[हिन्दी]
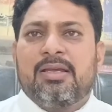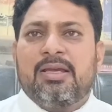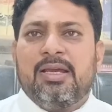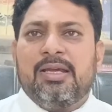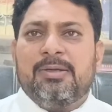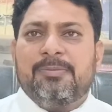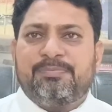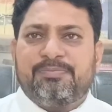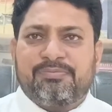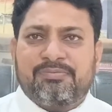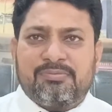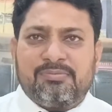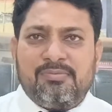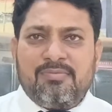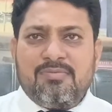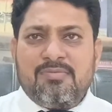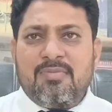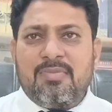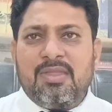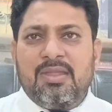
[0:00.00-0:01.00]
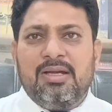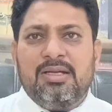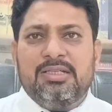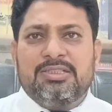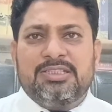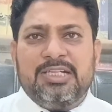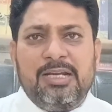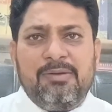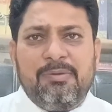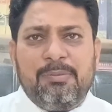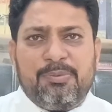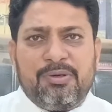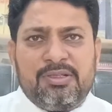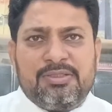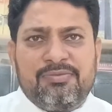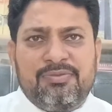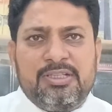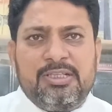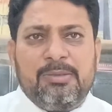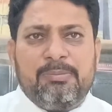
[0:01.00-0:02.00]
कि शेल बी
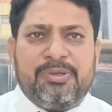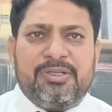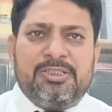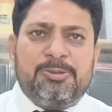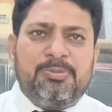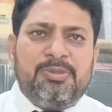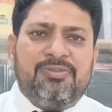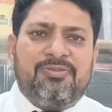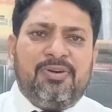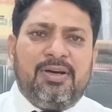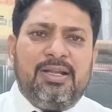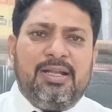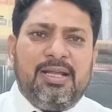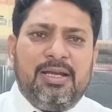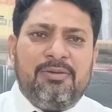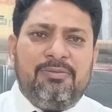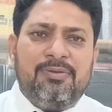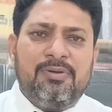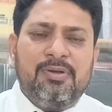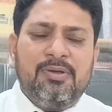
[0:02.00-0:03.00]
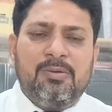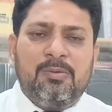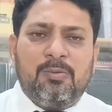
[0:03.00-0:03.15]
पनिश्ड विद इम्प्रिजमेंट फॉर लाइफ